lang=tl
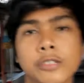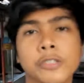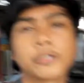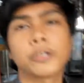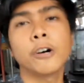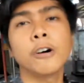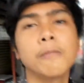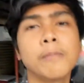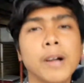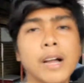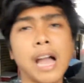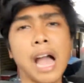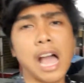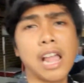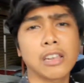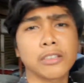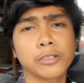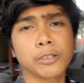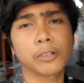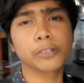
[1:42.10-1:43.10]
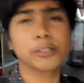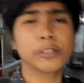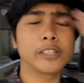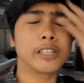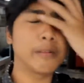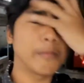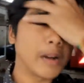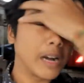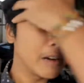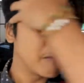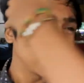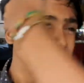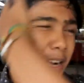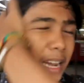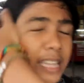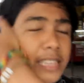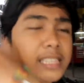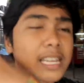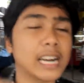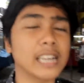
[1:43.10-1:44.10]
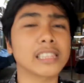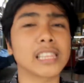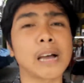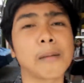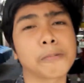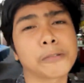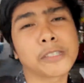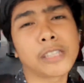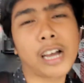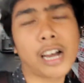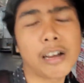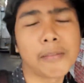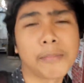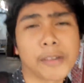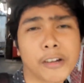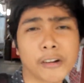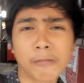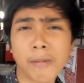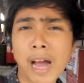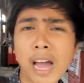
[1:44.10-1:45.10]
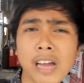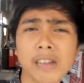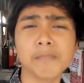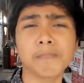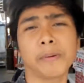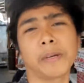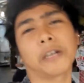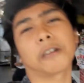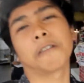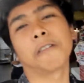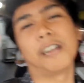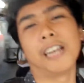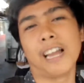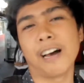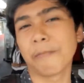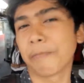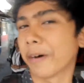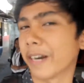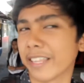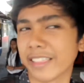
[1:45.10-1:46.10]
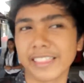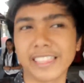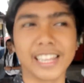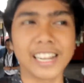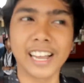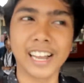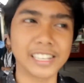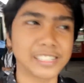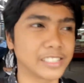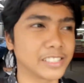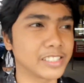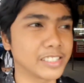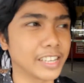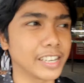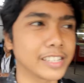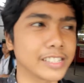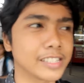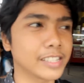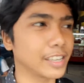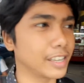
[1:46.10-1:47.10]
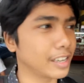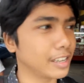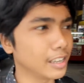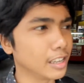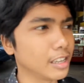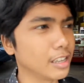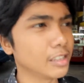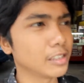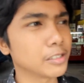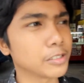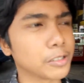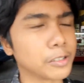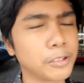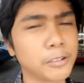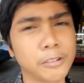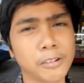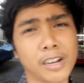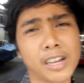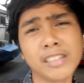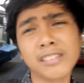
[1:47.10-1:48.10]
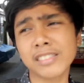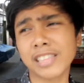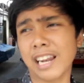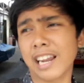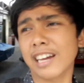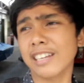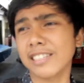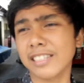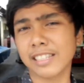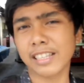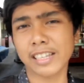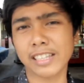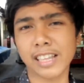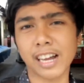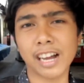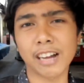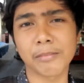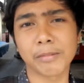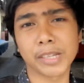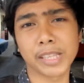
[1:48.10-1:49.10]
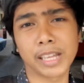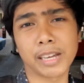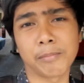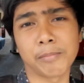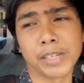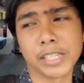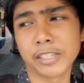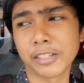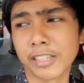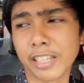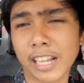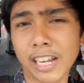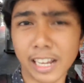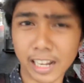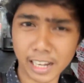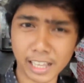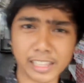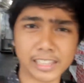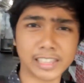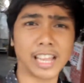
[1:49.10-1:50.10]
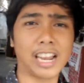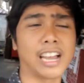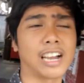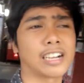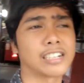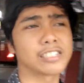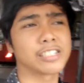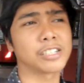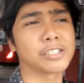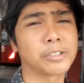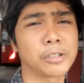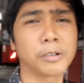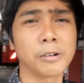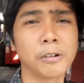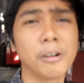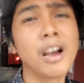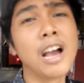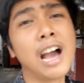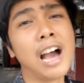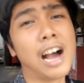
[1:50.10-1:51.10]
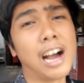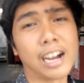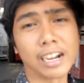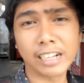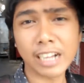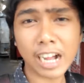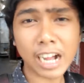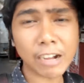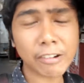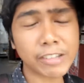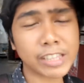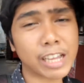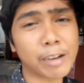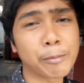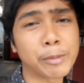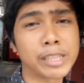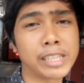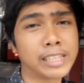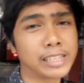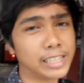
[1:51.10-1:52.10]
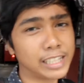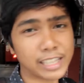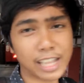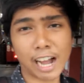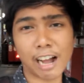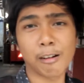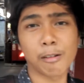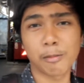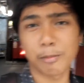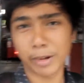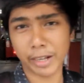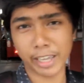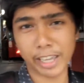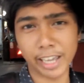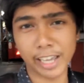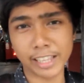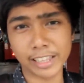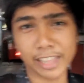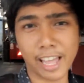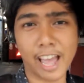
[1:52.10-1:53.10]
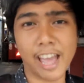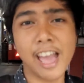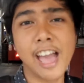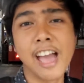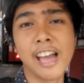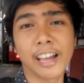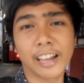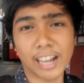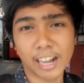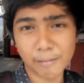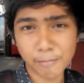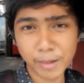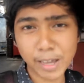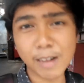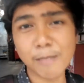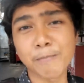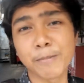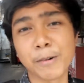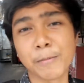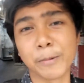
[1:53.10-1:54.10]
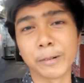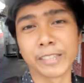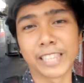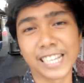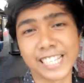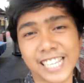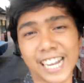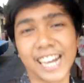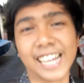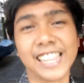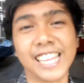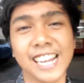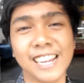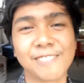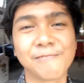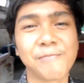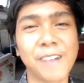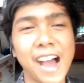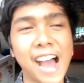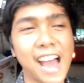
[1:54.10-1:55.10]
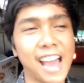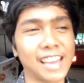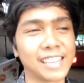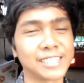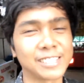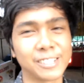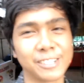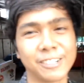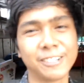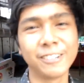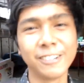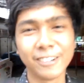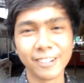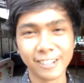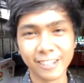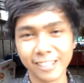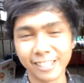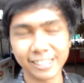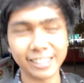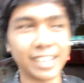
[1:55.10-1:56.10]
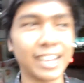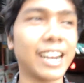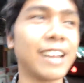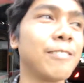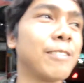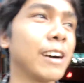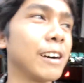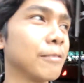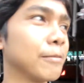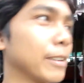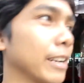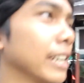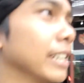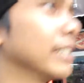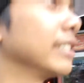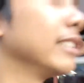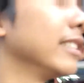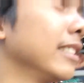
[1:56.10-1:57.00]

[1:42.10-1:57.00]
So mag-aalas 8 na mga brad, nakatapos na kami kumain pero wala pa rin talaga si Cheche. So ganun talaga, sanay na kami na medyo nalilate talaga siya. So ang gagawin namin, hindi na kami maghihintay. Kami ang pupunta sa kanilang bahay. So tara mga brad.